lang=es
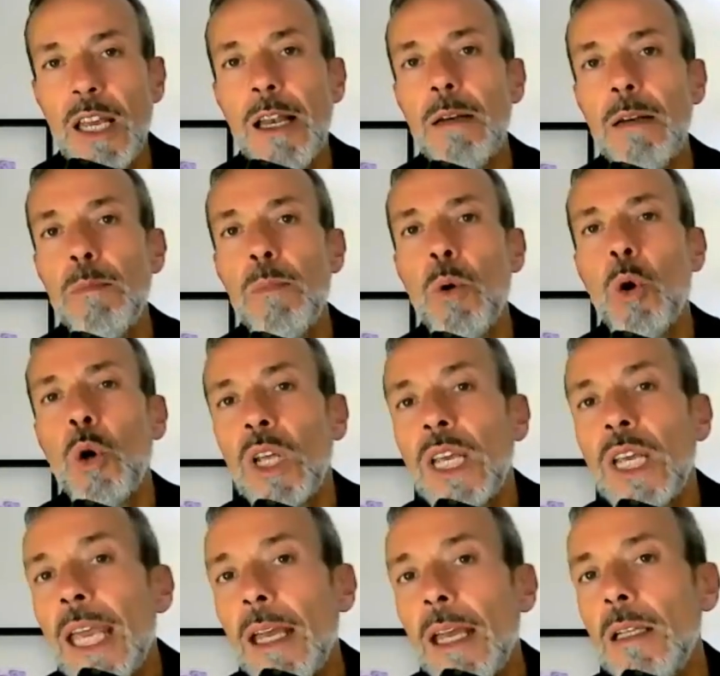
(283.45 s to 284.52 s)
el
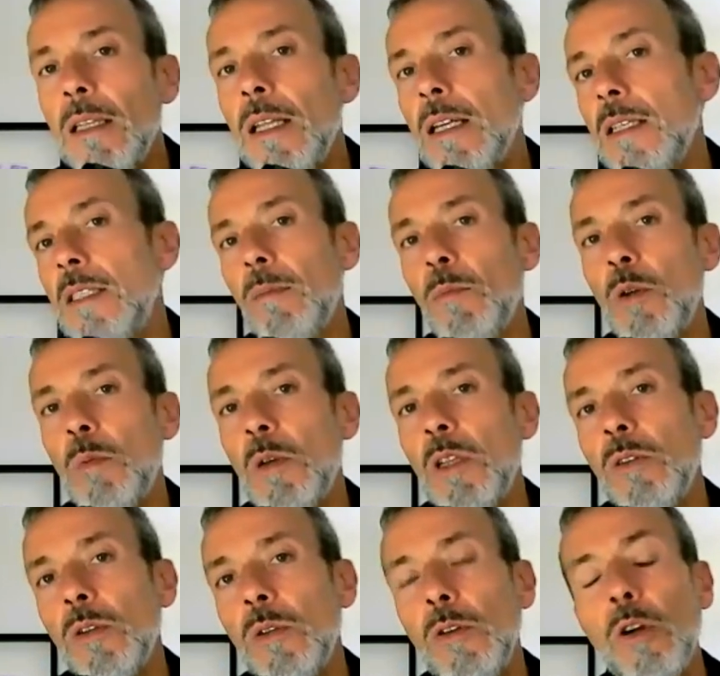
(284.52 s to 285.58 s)
porqué de este
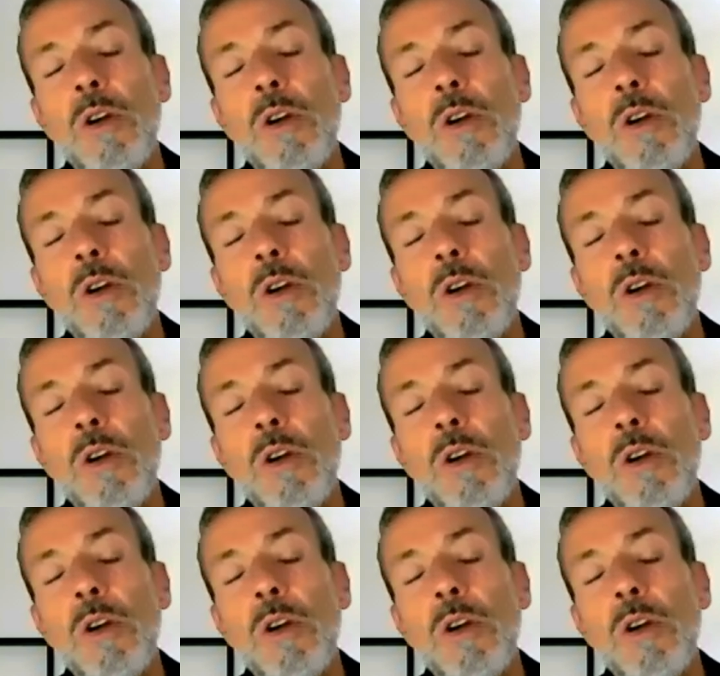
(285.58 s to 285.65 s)
movimiento.